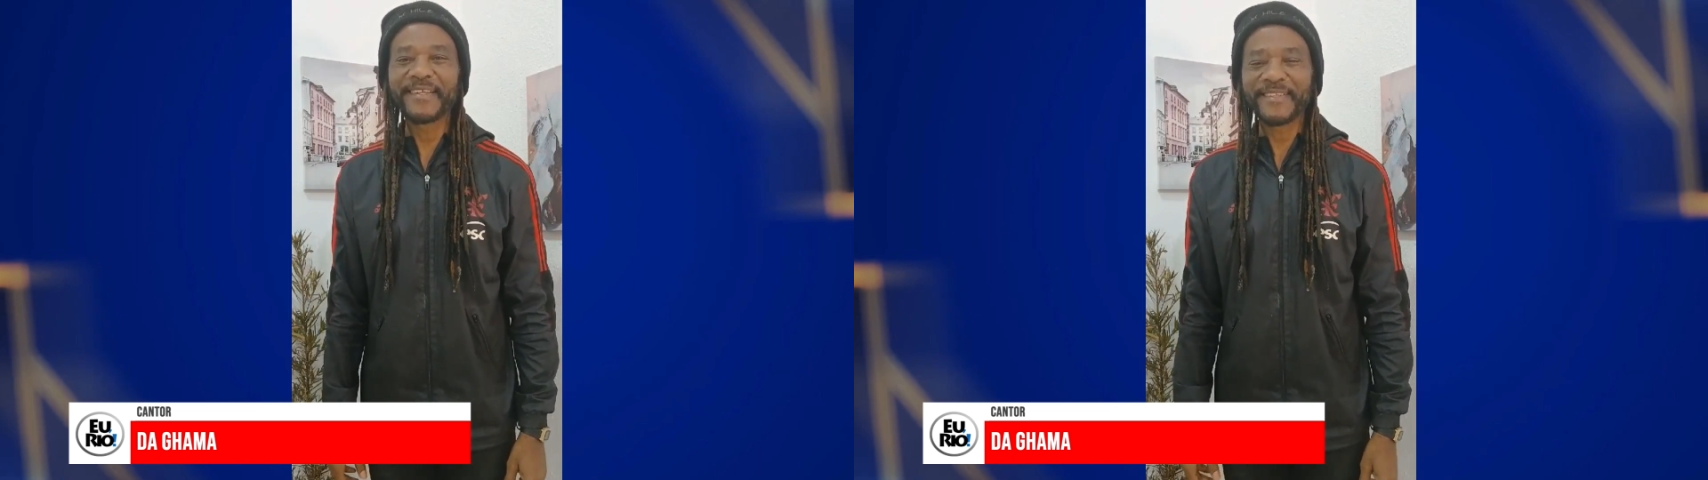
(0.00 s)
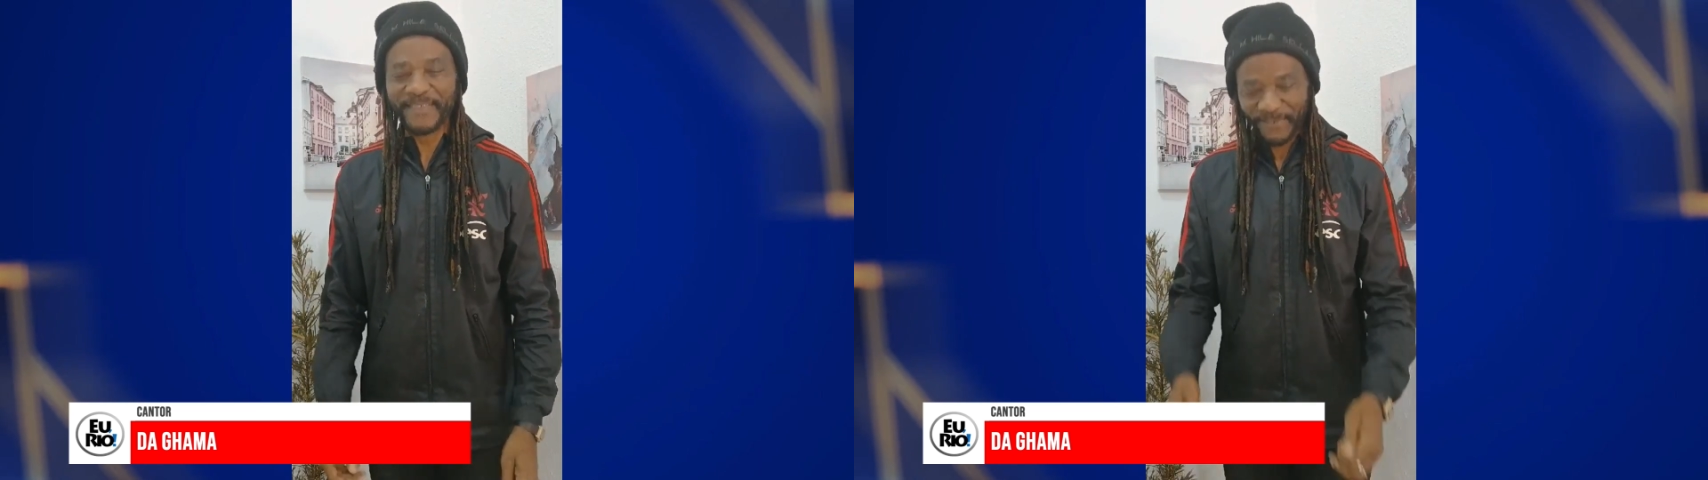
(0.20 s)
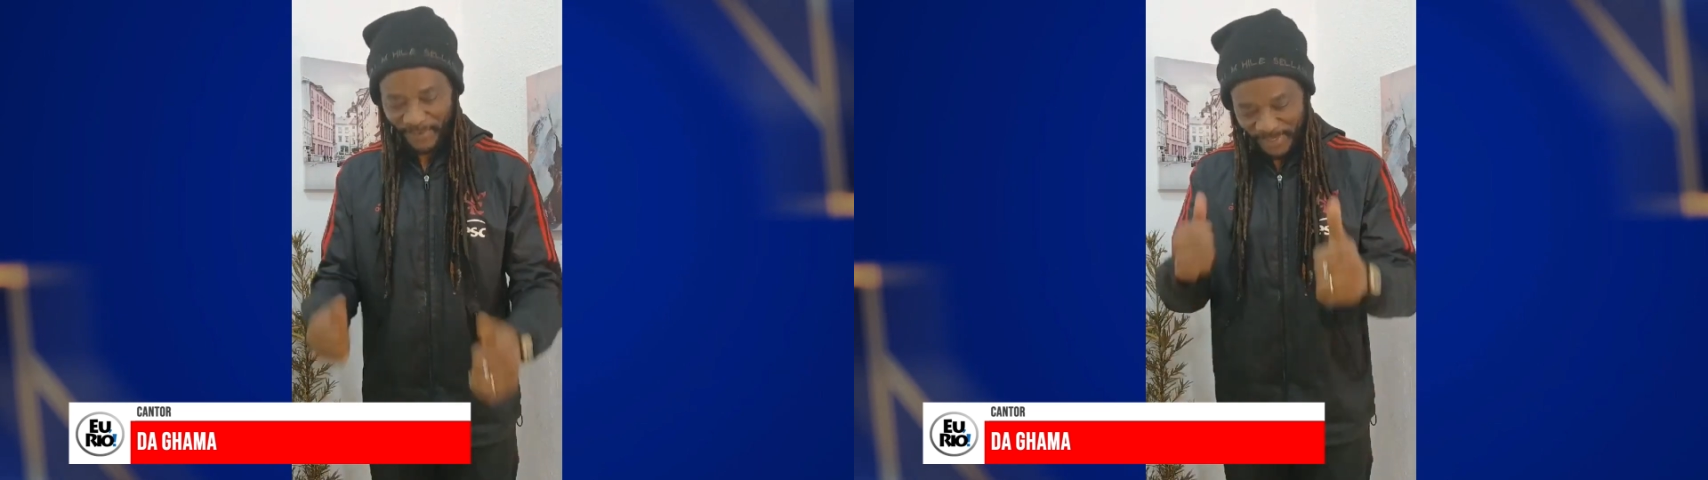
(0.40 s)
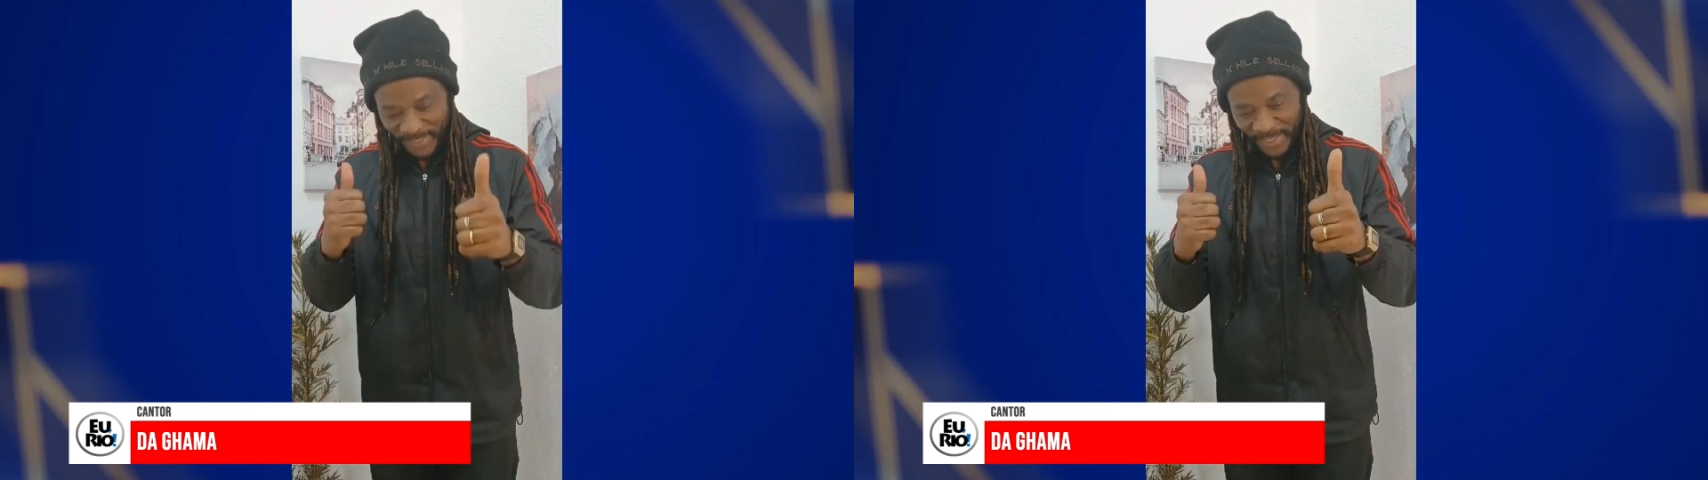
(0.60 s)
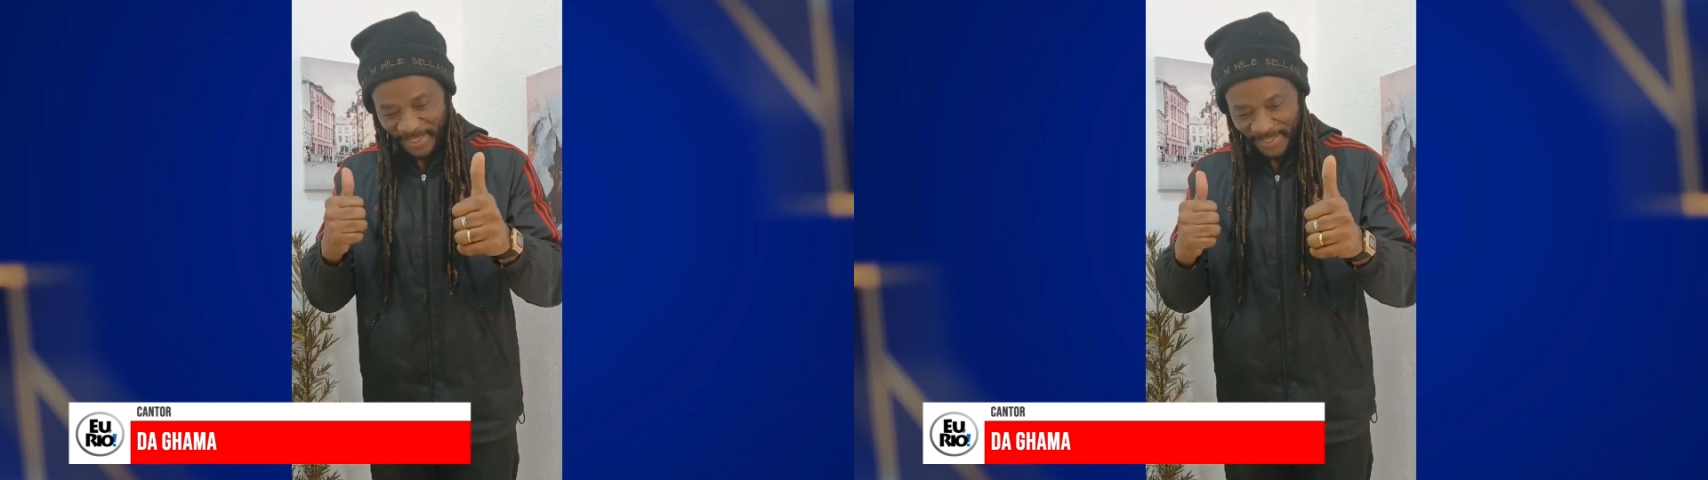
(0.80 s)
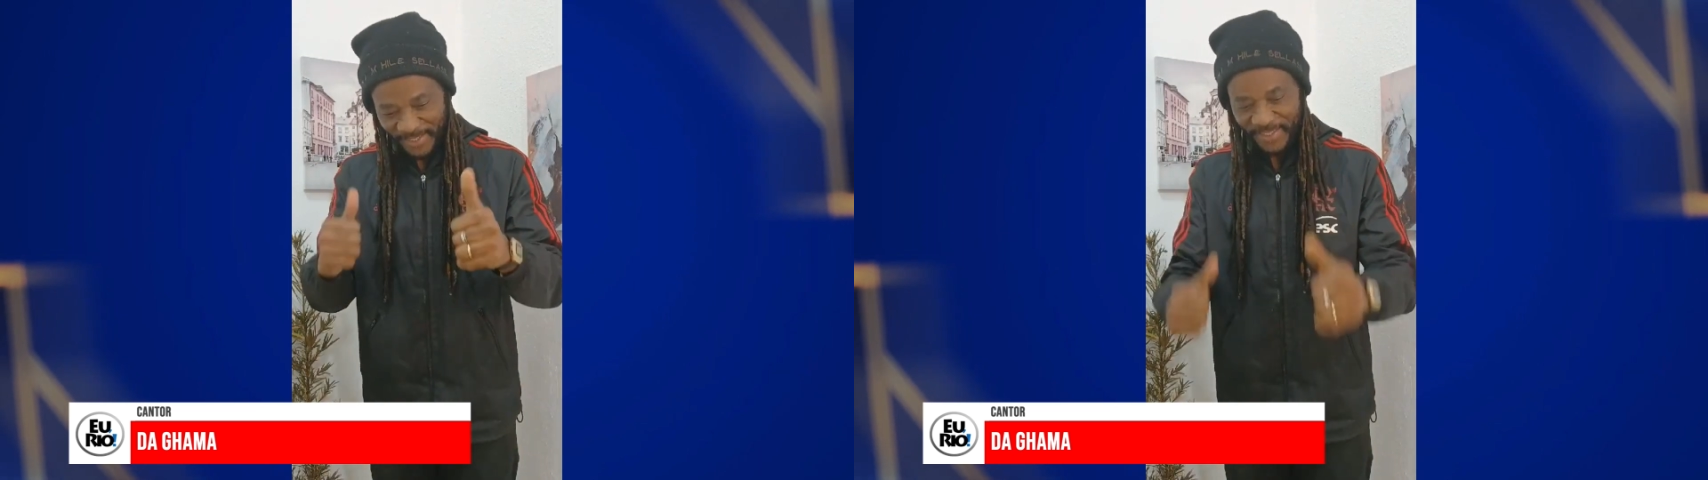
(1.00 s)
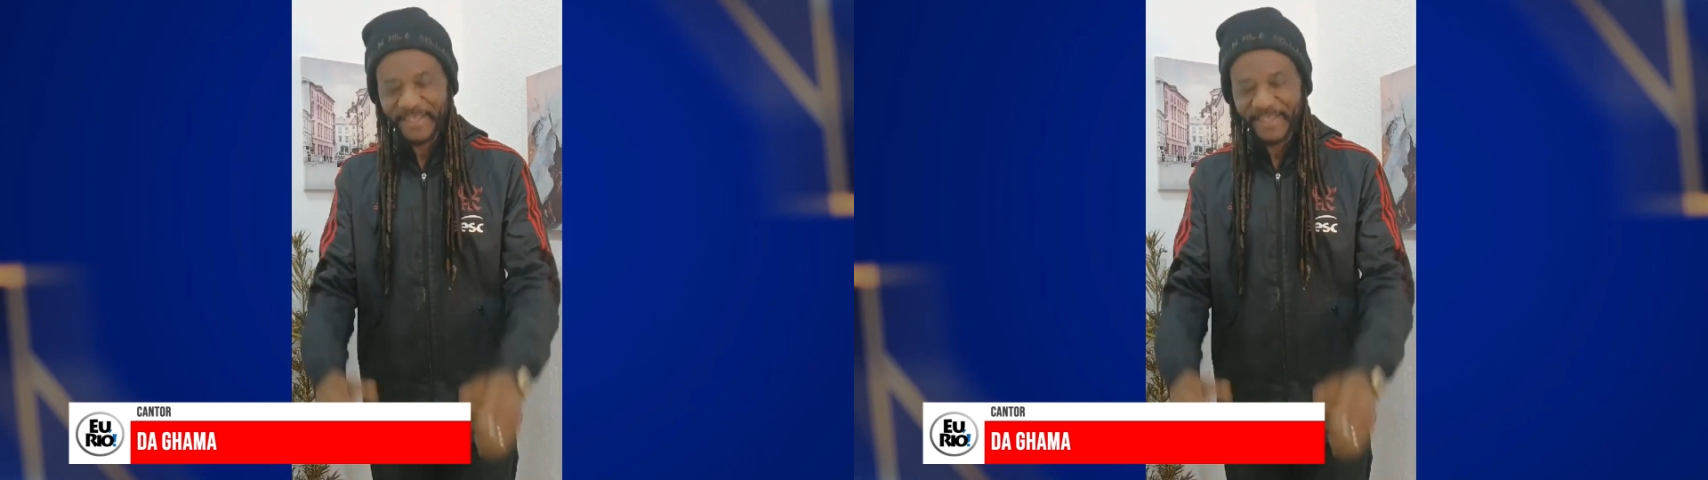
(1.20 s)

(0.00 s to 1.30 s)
gostei,